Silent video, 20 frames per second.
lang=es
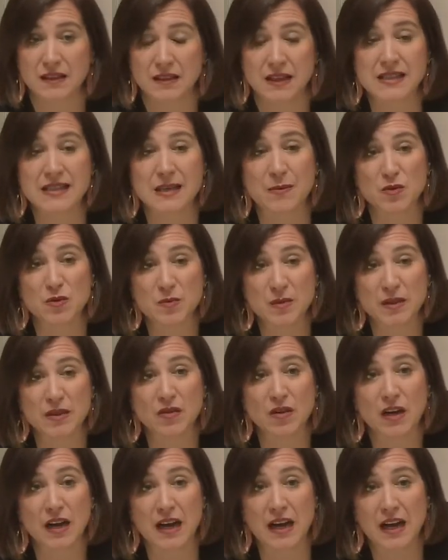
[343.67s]
Estamos
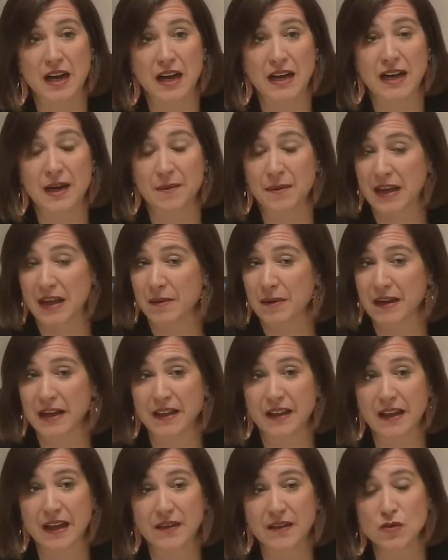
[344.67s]
viendo la,
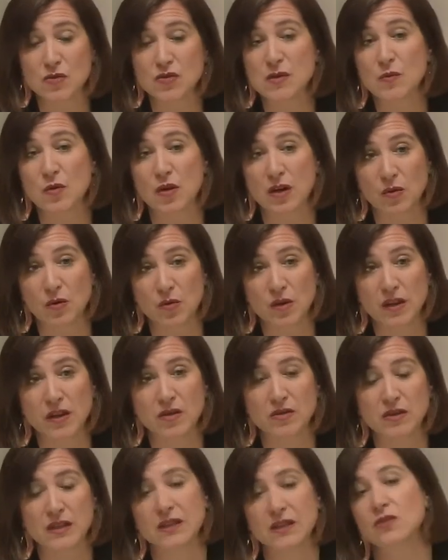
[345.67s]
viabilidad, nos hemos
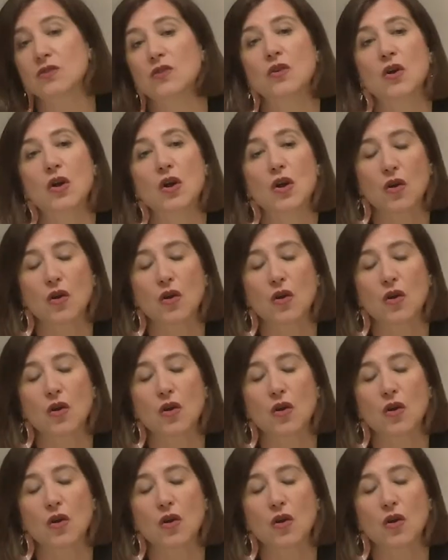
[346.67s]
reunido tanto